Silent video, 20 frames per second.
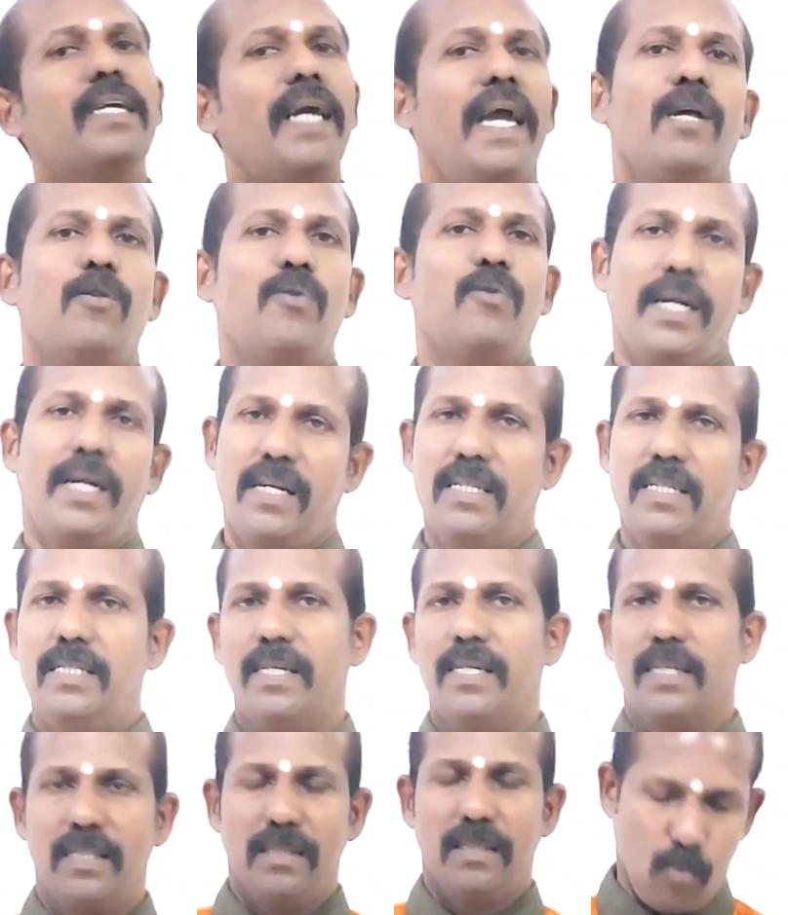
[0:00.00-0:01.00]
கேது
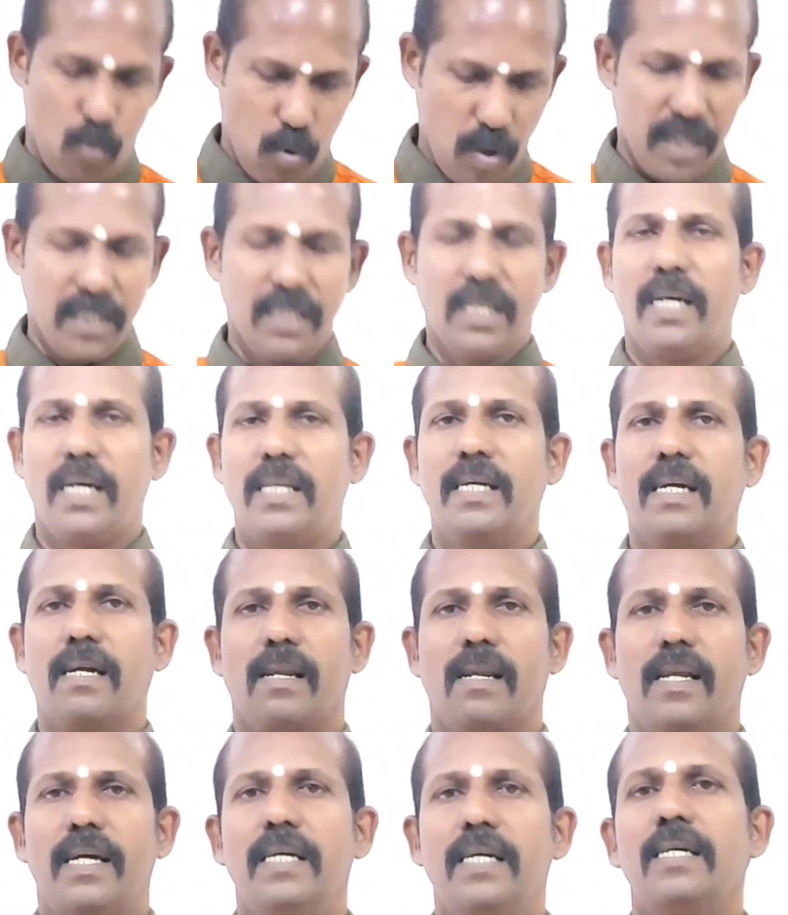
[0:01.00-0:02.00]
இணைஞ்சிருக்கு உங்கள்
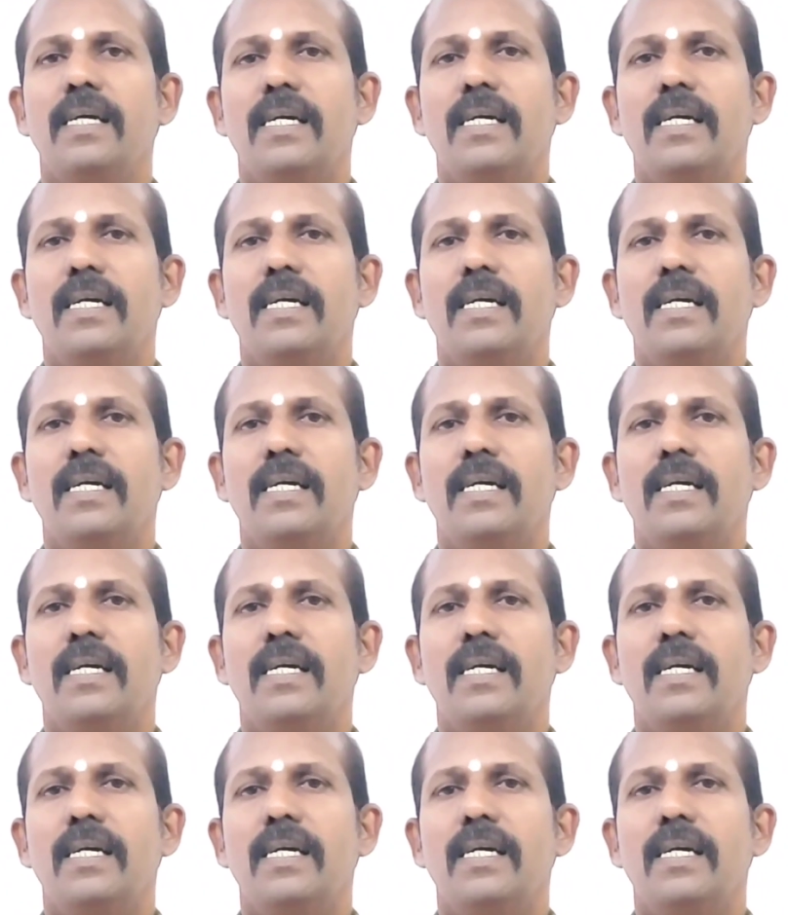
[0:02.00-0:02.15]
ஜாதகத்தில்